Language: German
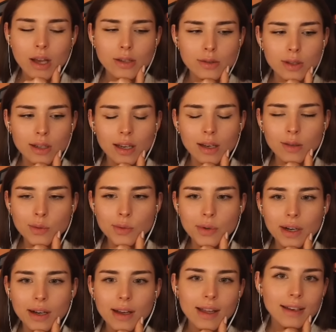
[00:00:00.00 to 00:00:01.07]
sondern
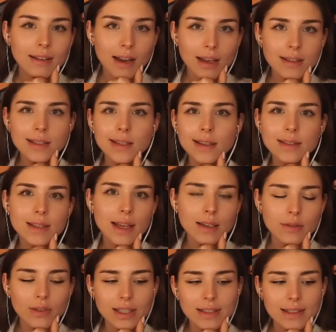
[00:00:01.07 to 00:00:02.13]
nur, dass es
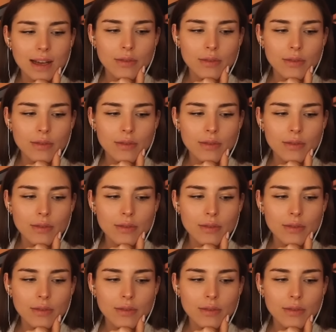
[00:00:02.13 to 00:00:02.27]
etwas